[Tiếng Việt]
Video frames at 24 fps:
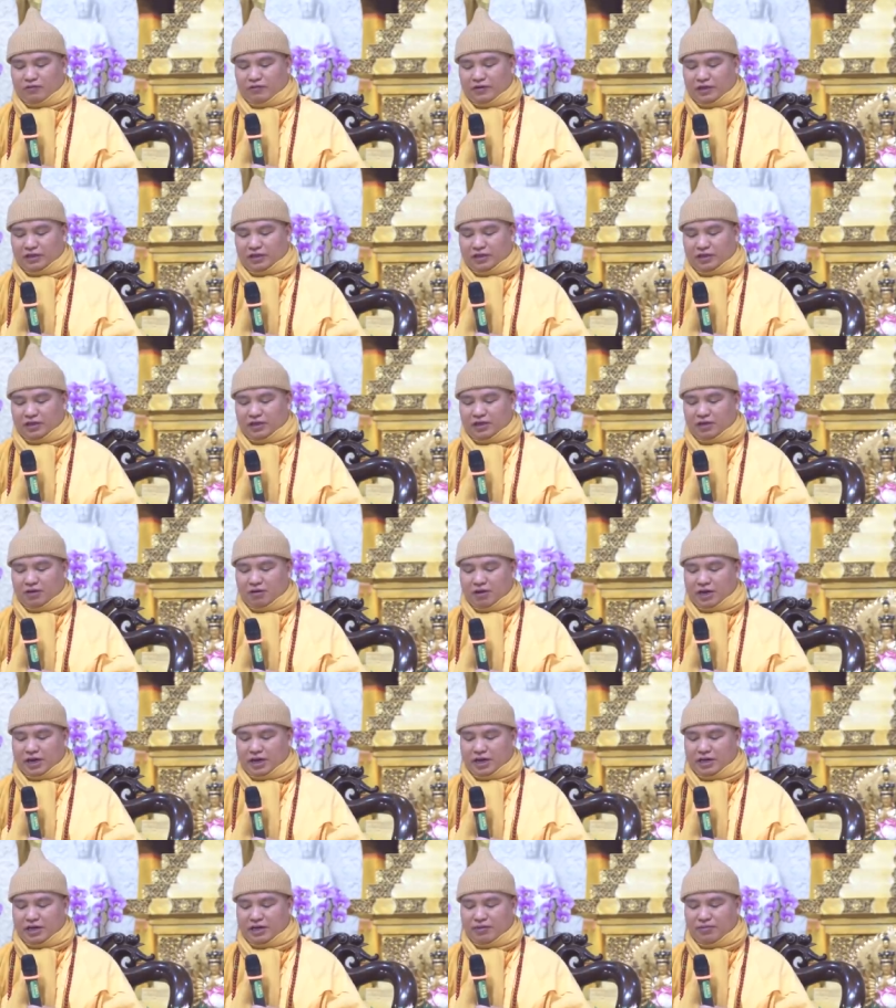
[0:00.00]
Phật tử nữa
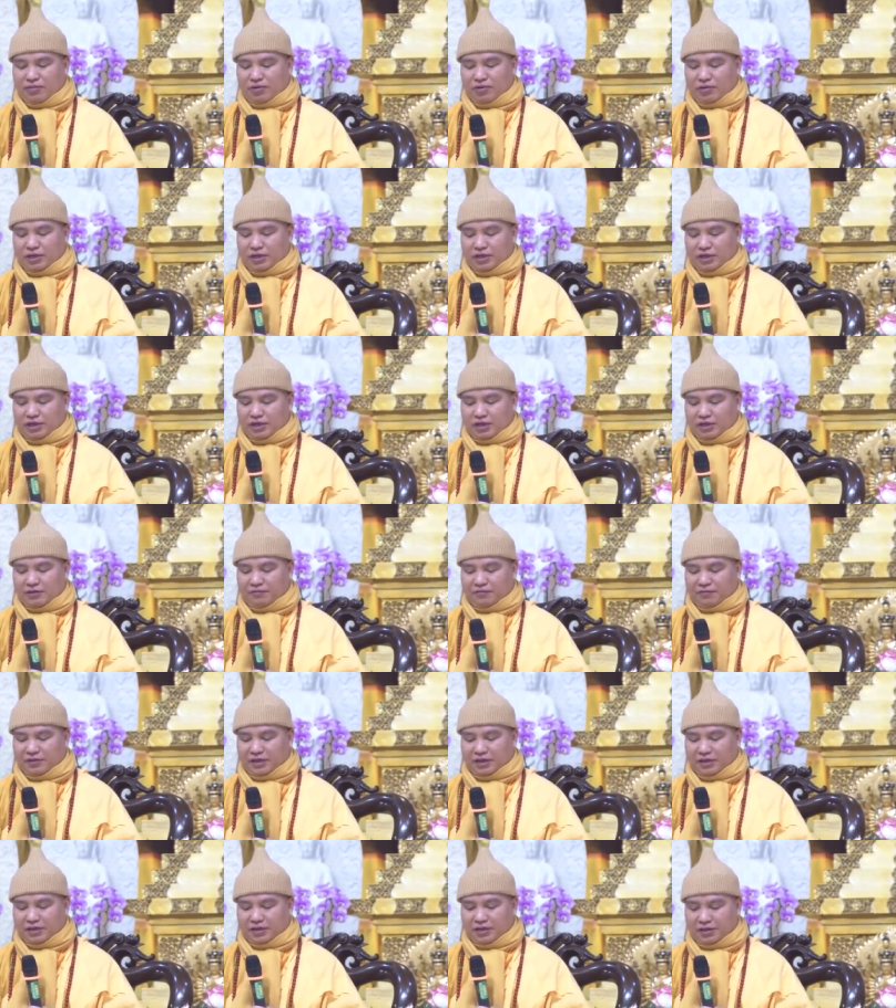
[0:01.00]
hỏi Nam Mô A Di Đà
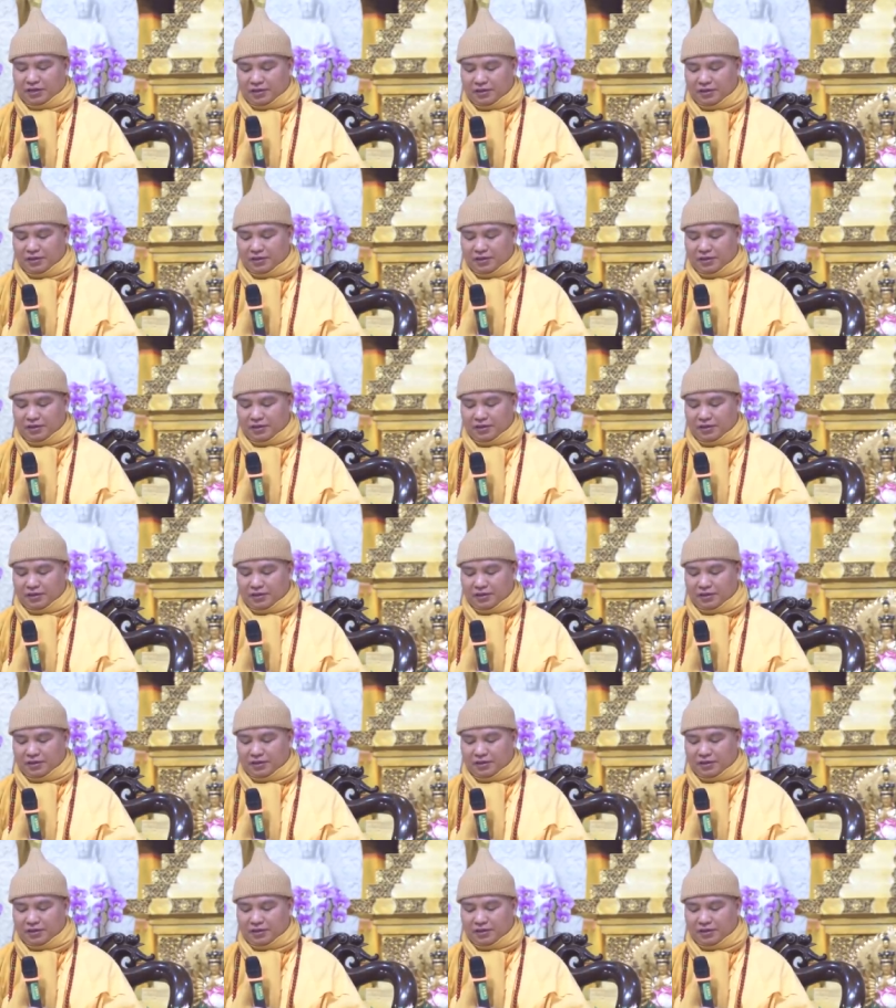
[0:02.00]
Phật